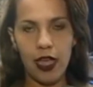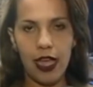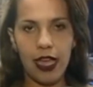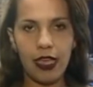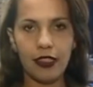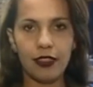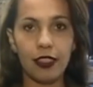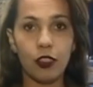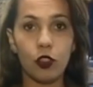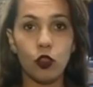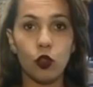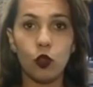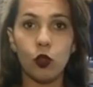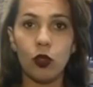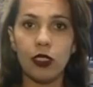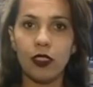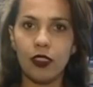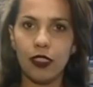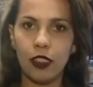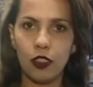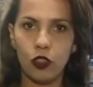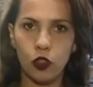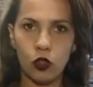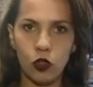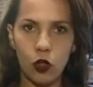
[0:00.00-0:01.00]
Essas duas
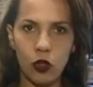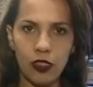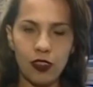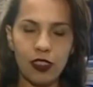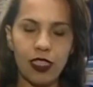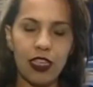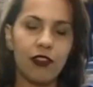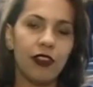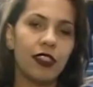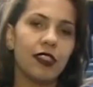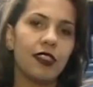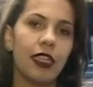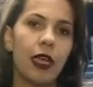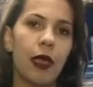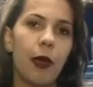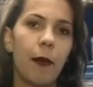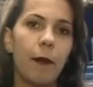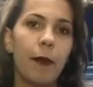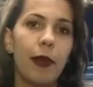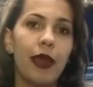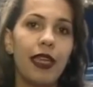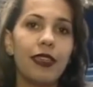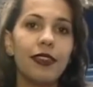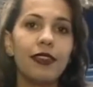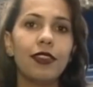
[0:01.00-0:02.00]
sessões devem ser
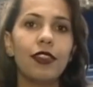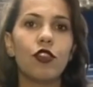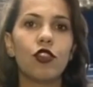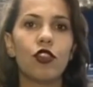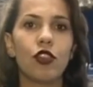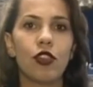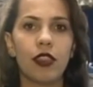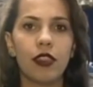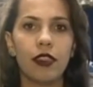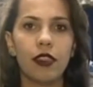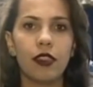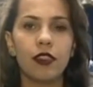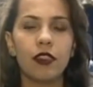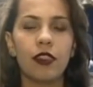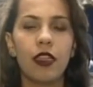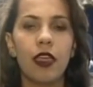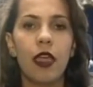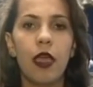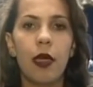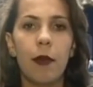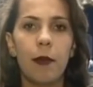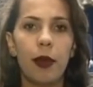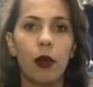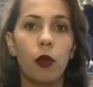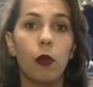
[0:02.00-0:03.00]
presididas
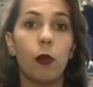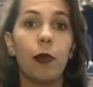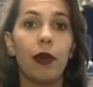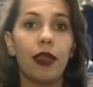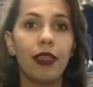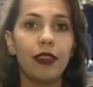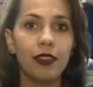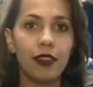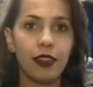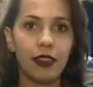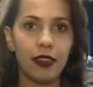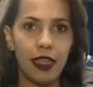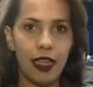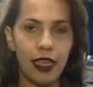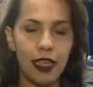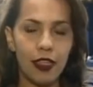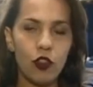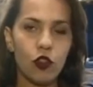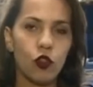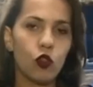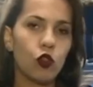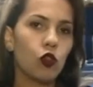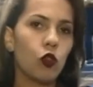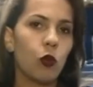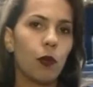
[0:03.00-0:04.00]
pelo
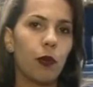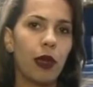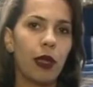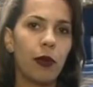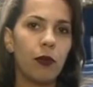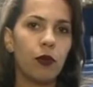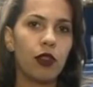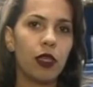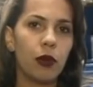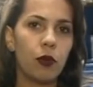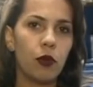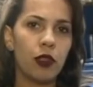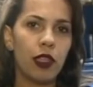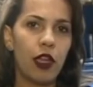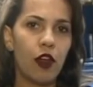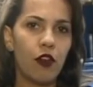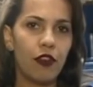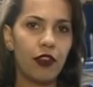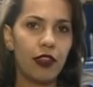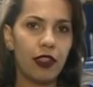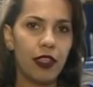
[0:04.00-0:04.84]
presidente do Supremo Tribunal